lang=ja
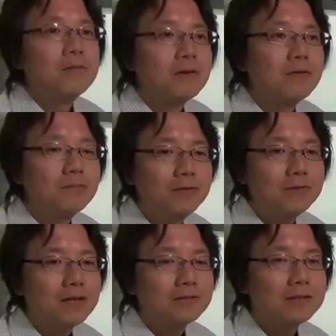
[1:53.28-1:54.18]
まあ、
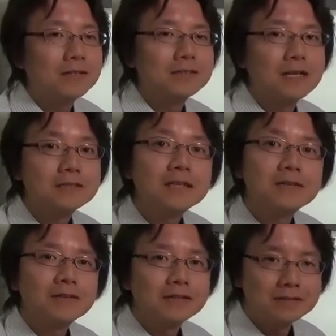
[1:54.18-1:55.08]
コンピューターの中に3次
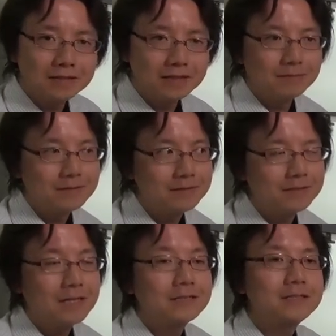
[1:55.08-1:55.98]
元の形があります。で
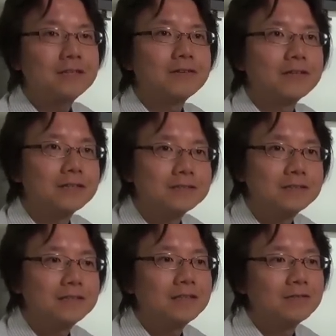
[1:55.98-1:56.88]
3次元の
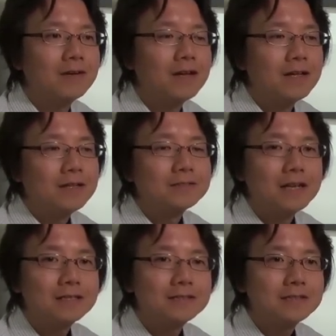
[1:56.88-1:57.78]
形っていうのは
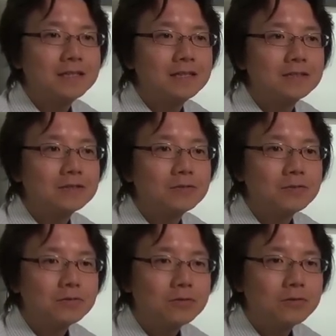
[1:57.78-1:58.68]
3次元
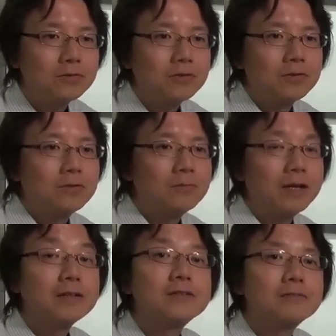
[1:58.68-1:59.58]
上の、ま
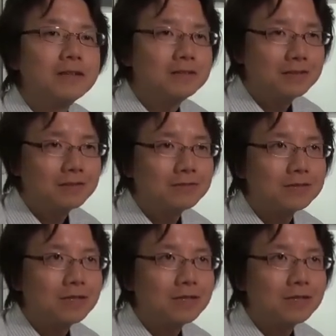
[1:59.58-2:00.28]
あ、xyz の